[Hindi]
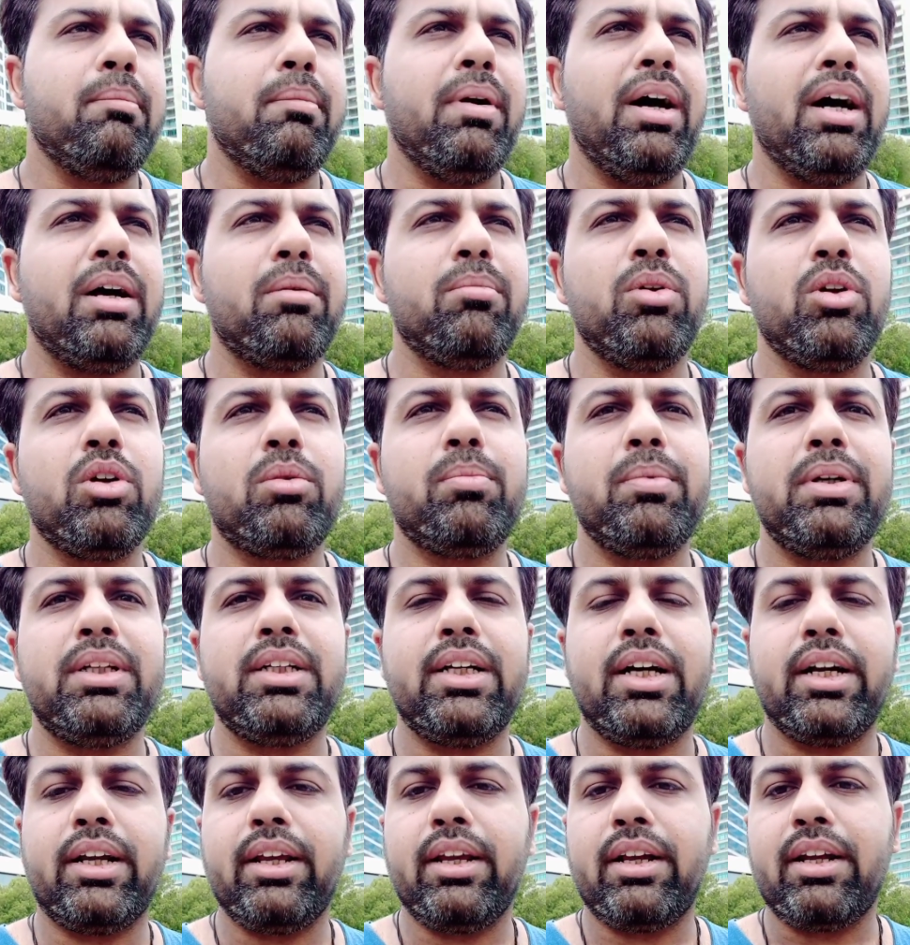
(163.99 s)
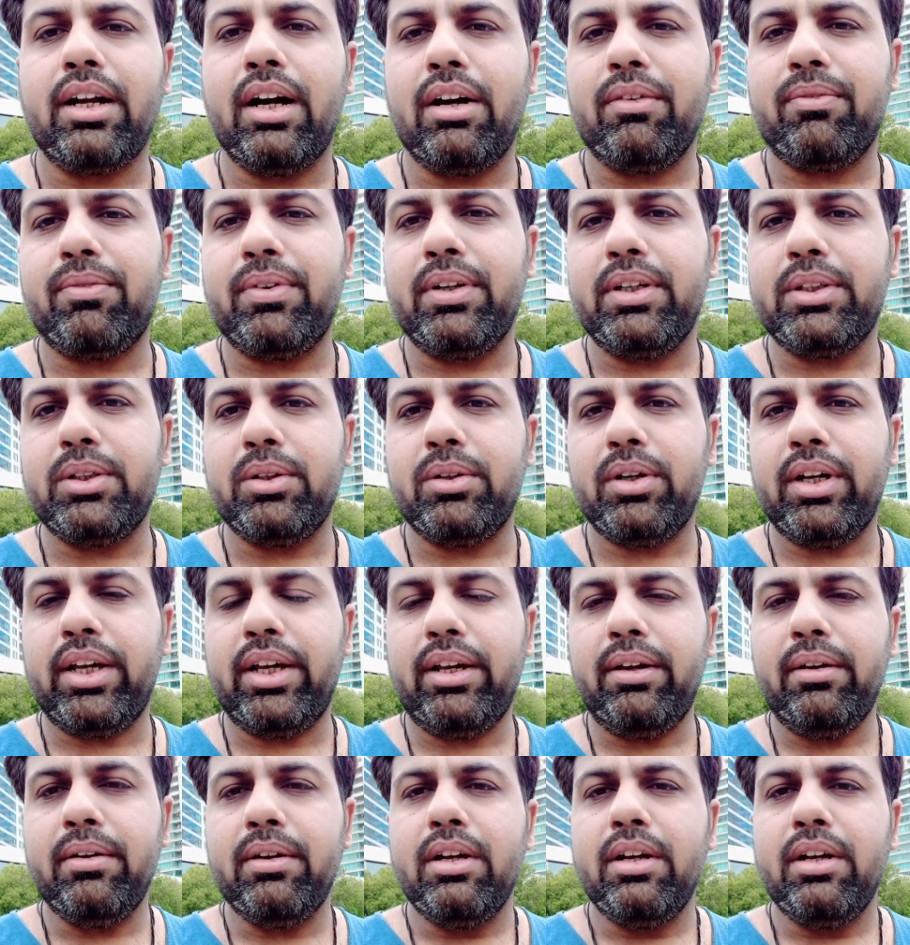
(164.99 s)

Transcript: बाहर मुल्क में जाके काफ़ी जो है